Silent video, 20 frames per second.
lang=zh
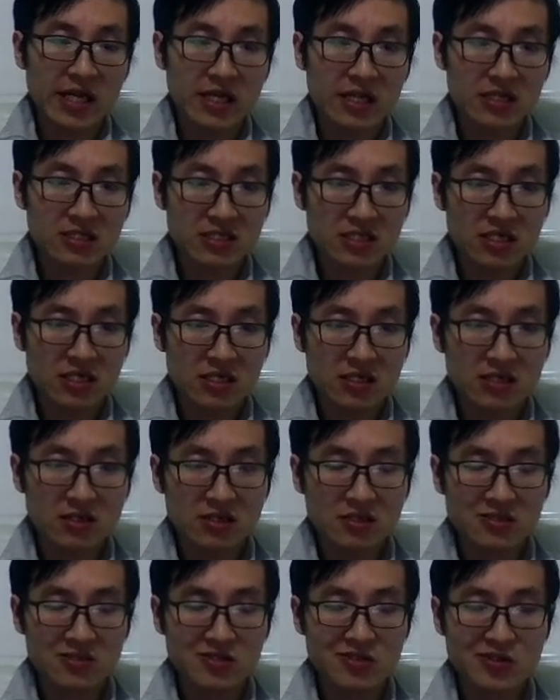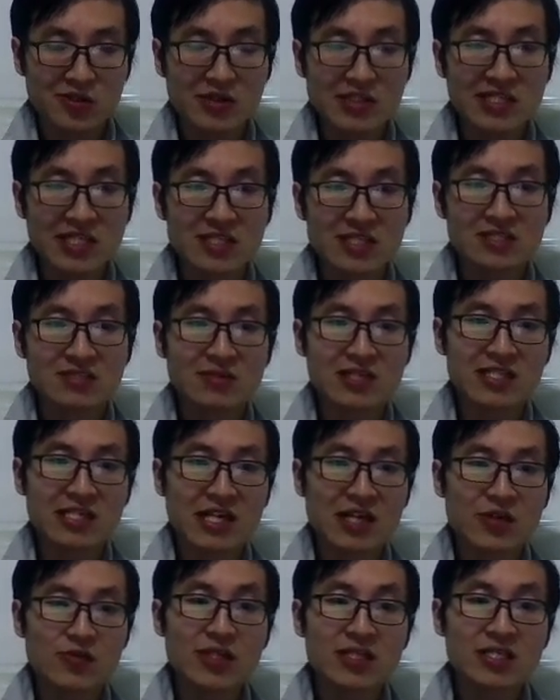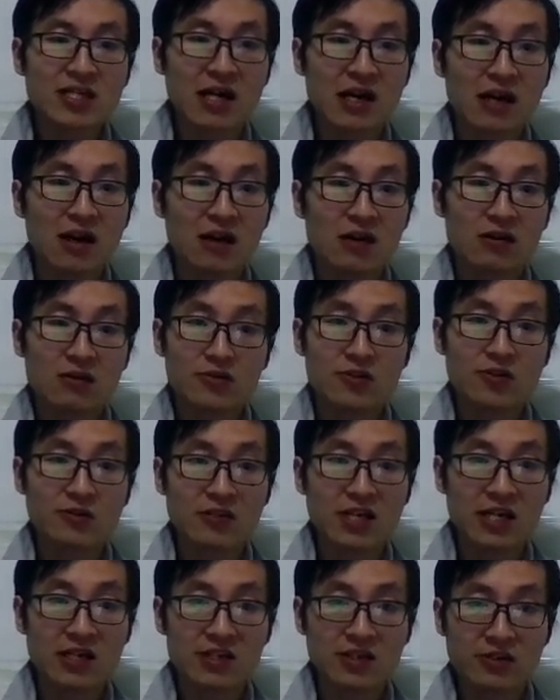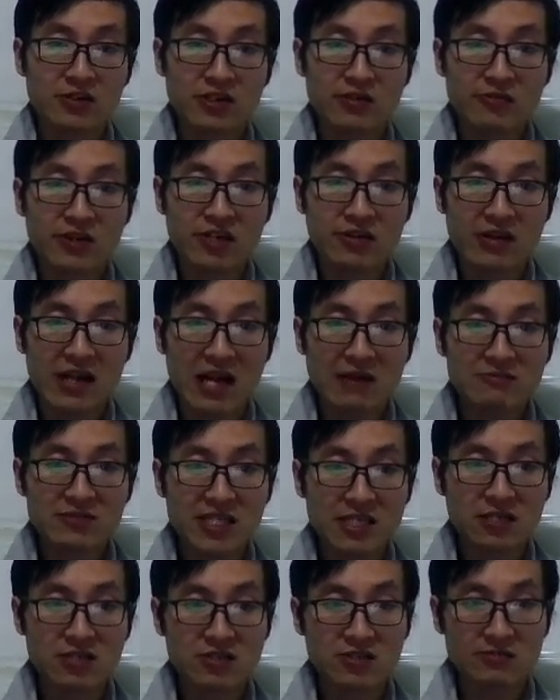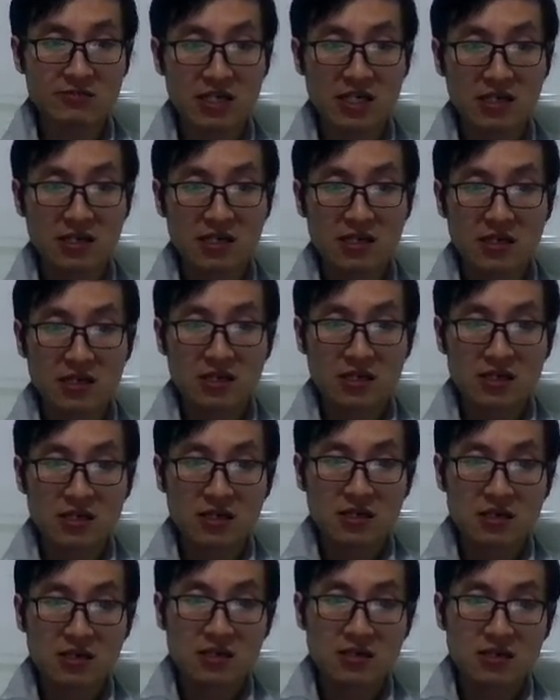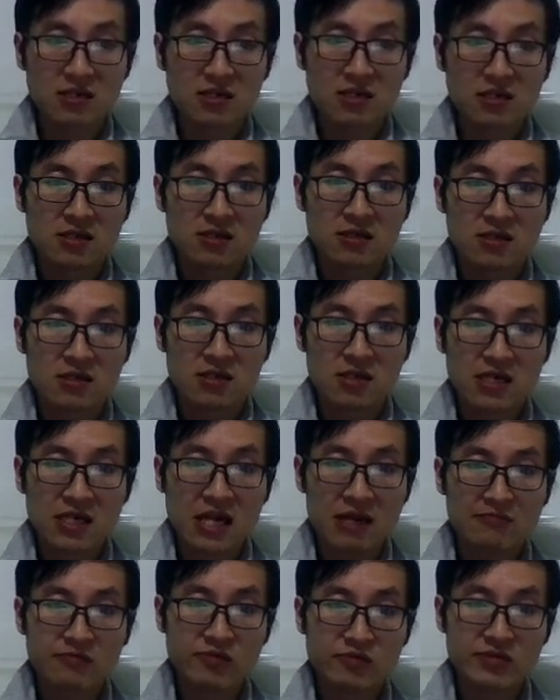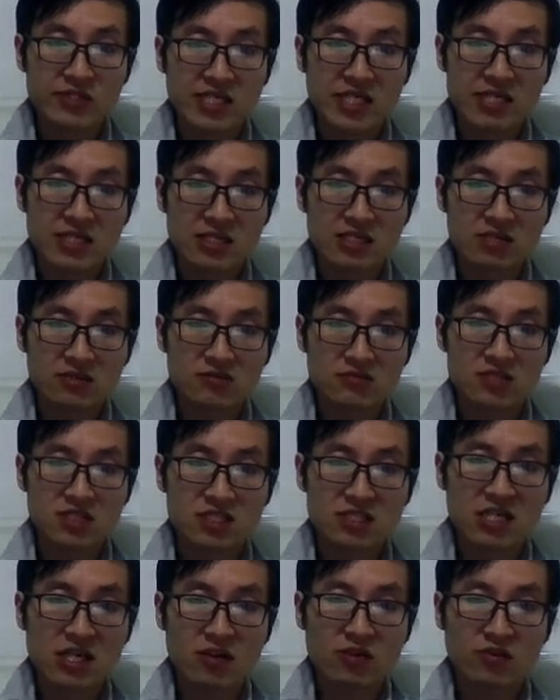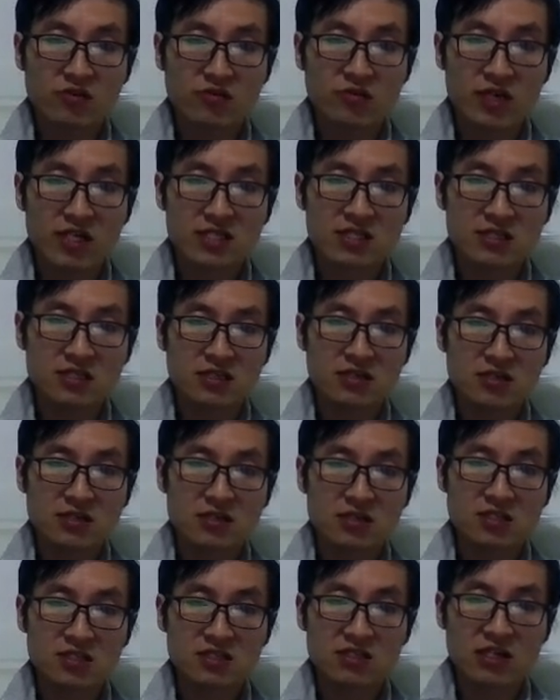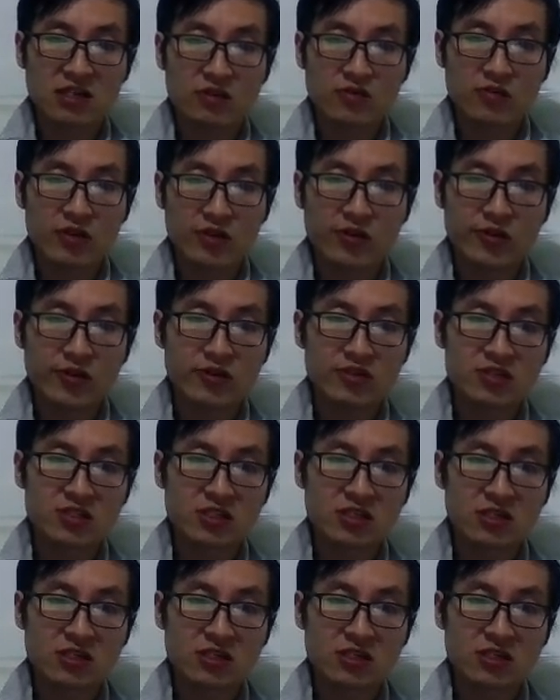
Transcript: 这个有一些资本家运气好，对不对？有因为有看不见的手嘛，看不见的手，市场规则、市场规律是